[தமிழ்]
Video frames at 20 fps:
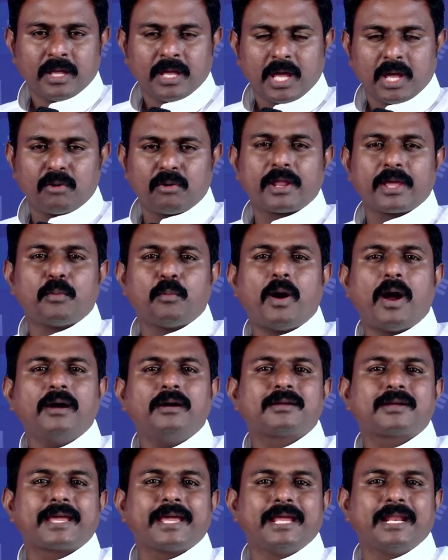அவனுடைய
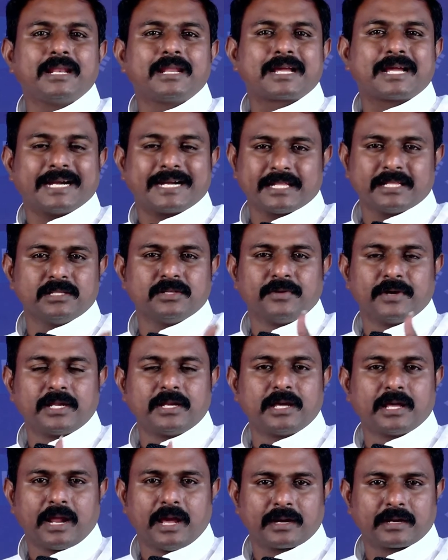வாழ்க்கையில் கடந்து
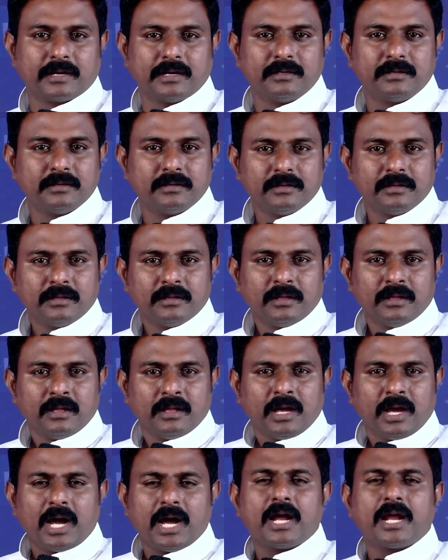வருகிறார்கள்
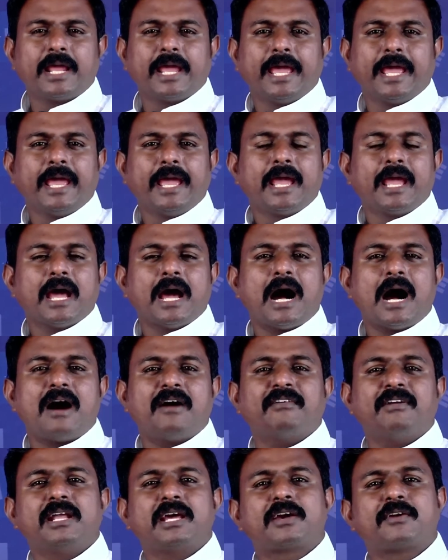அங்கே
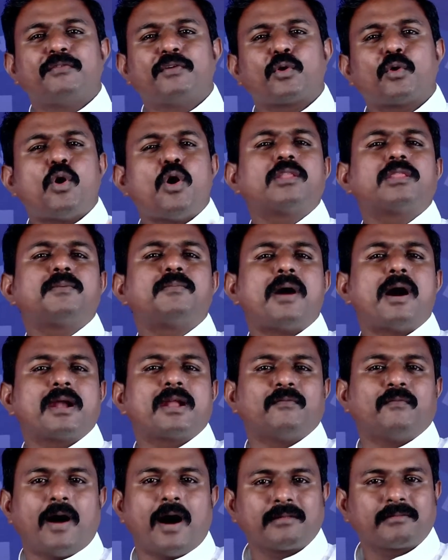அவனுக்கு விரோதமான
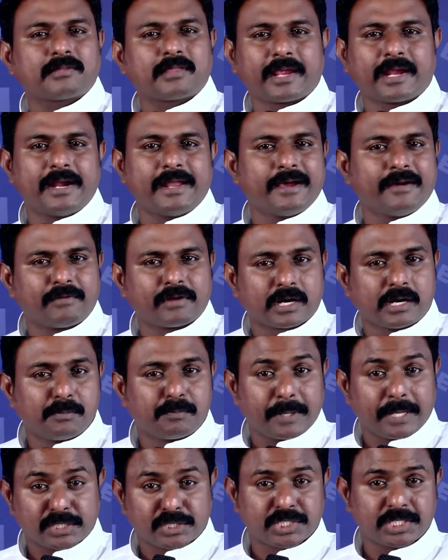வார்த்தைகளை அவர்கள்
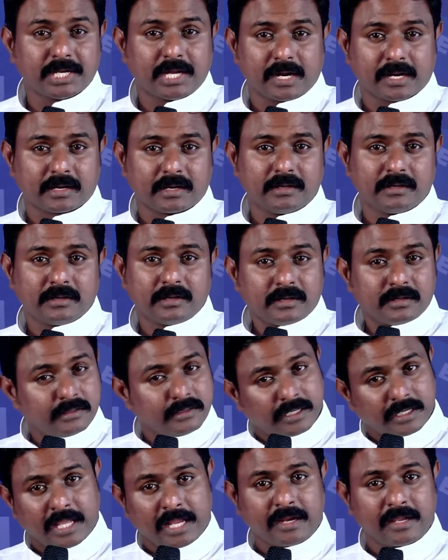பேசினார்கள்
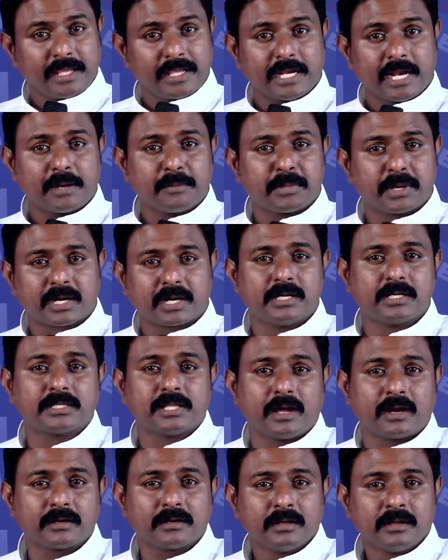நெருங்கிய
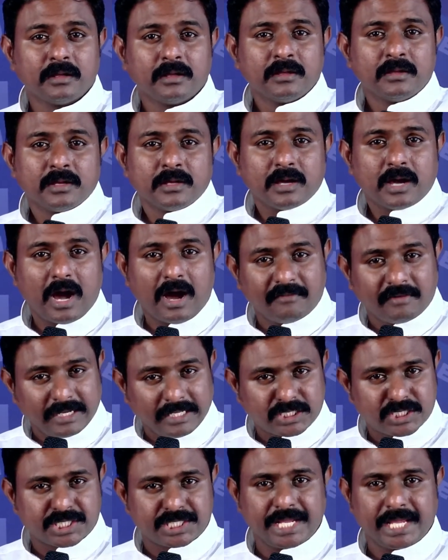நண்பர்கள்தான் அவனை
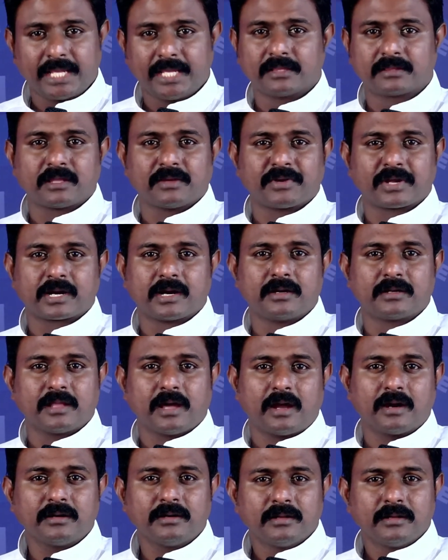
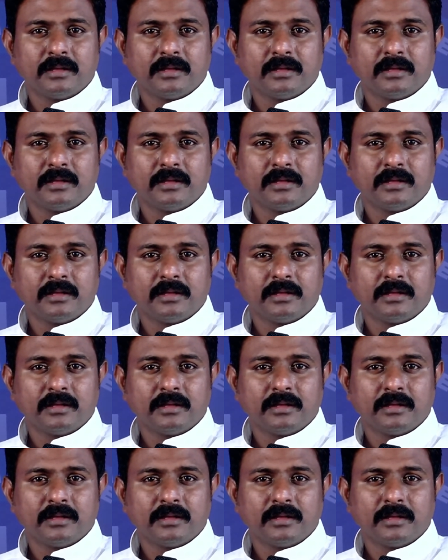சிநேகித்தவர்கள்தான்